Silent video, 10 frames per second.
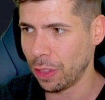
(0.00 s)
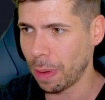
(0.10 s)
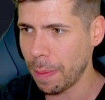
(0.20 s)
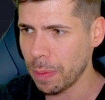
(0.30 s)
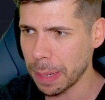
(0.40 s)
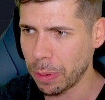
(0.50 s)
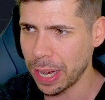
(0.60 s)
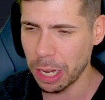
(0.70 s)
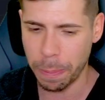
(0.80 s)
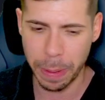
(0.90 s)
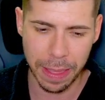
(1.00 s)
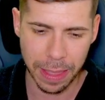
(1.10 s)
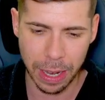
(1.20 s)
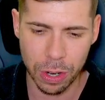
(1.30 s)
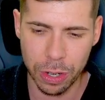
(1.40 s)
Vamos a poner si os parece el
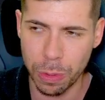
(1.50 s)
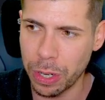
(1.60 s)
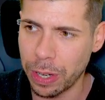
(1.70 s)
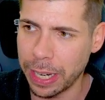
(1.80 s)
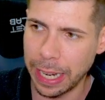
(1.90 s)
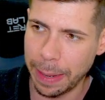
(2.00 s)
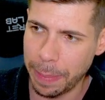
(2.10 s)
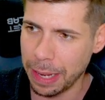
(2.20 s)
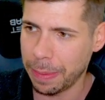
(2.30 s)
oro. Bueno, BNB eh,